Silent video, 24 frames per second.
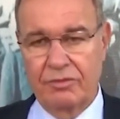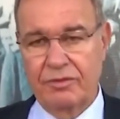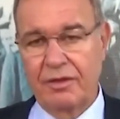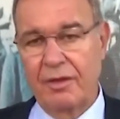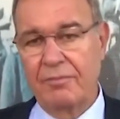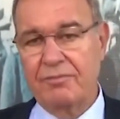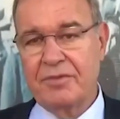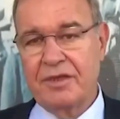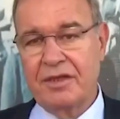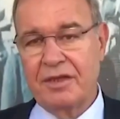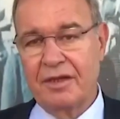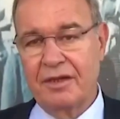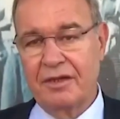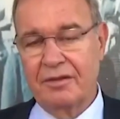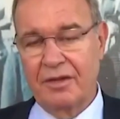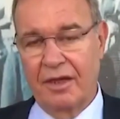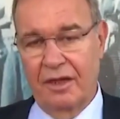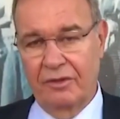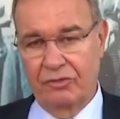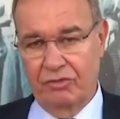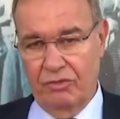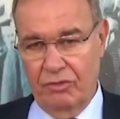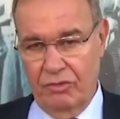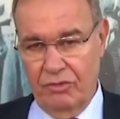Buradan bir
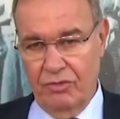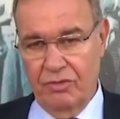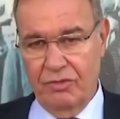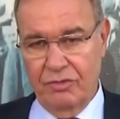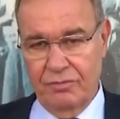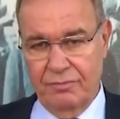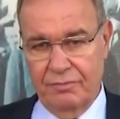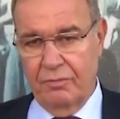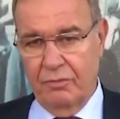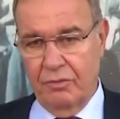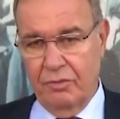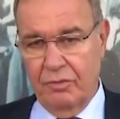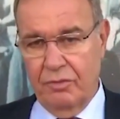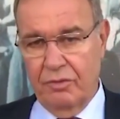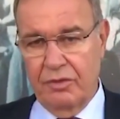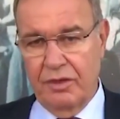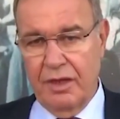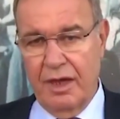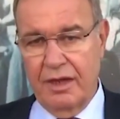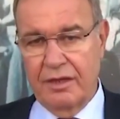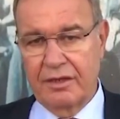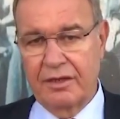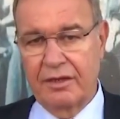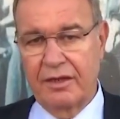kere daha söylüyorum. Bu
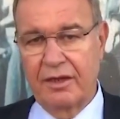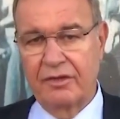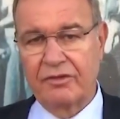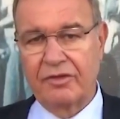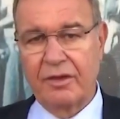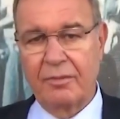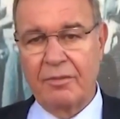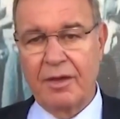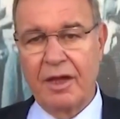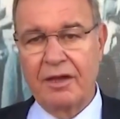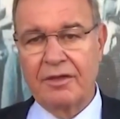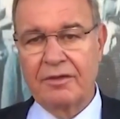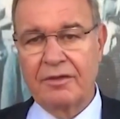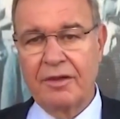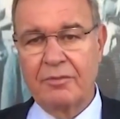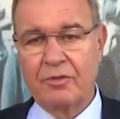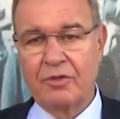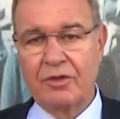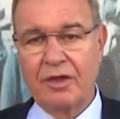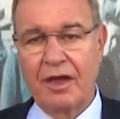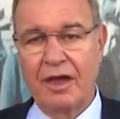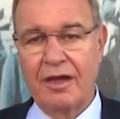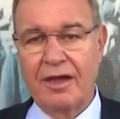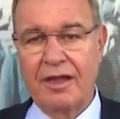yangına
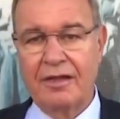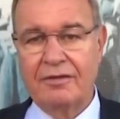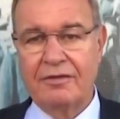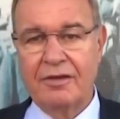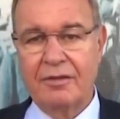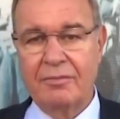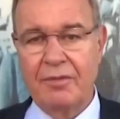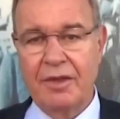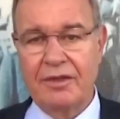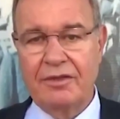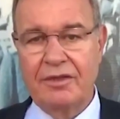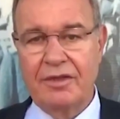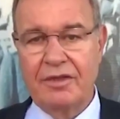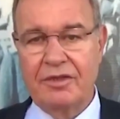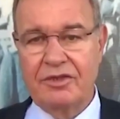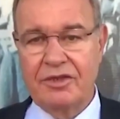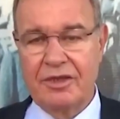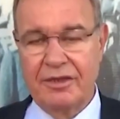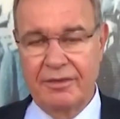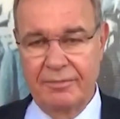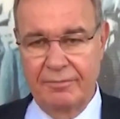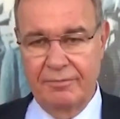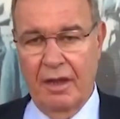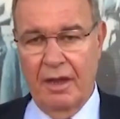zamanında müdahale edilmediği
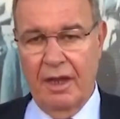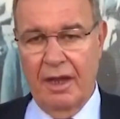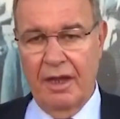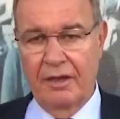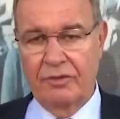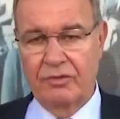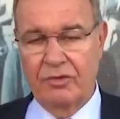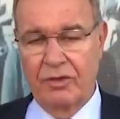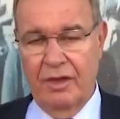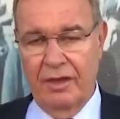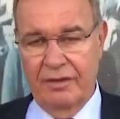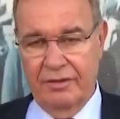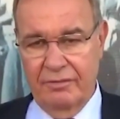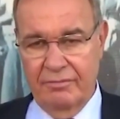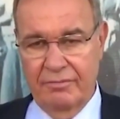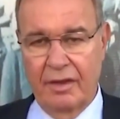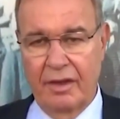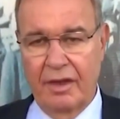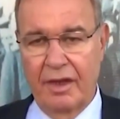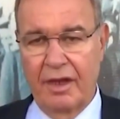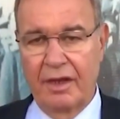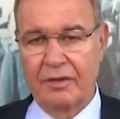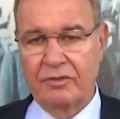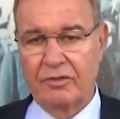için Erdoğan
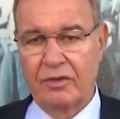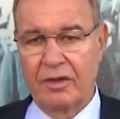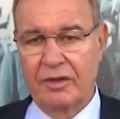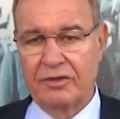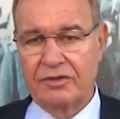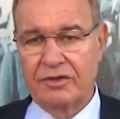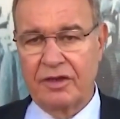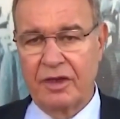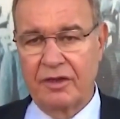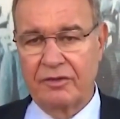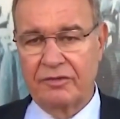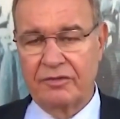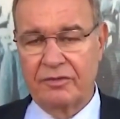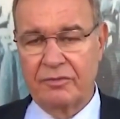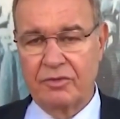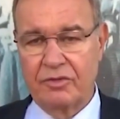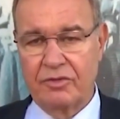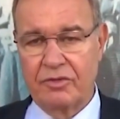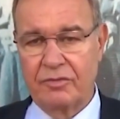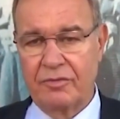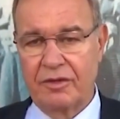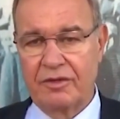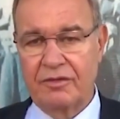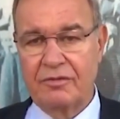Erdoğan şahsım
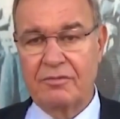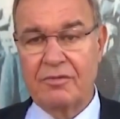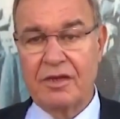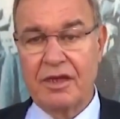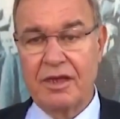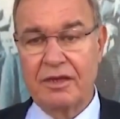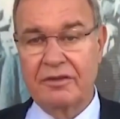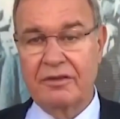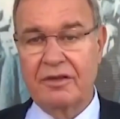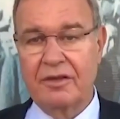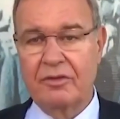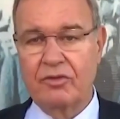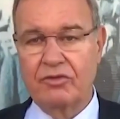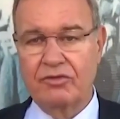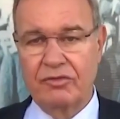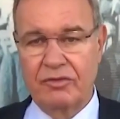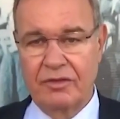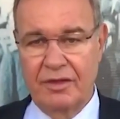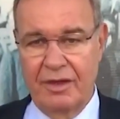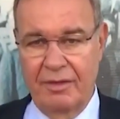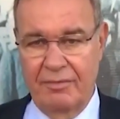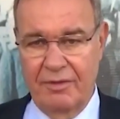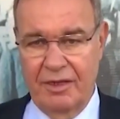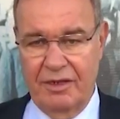hükümeti milletten
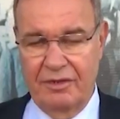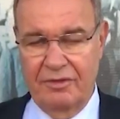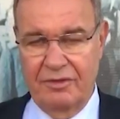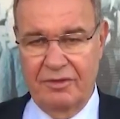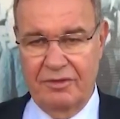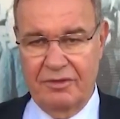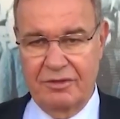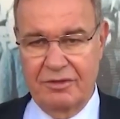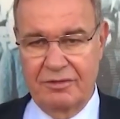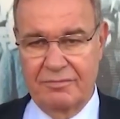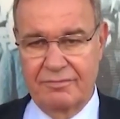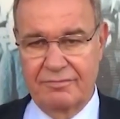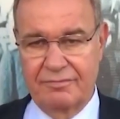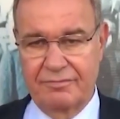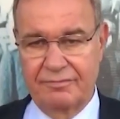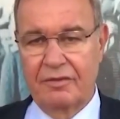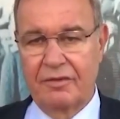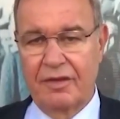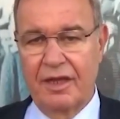özür dilemelidir.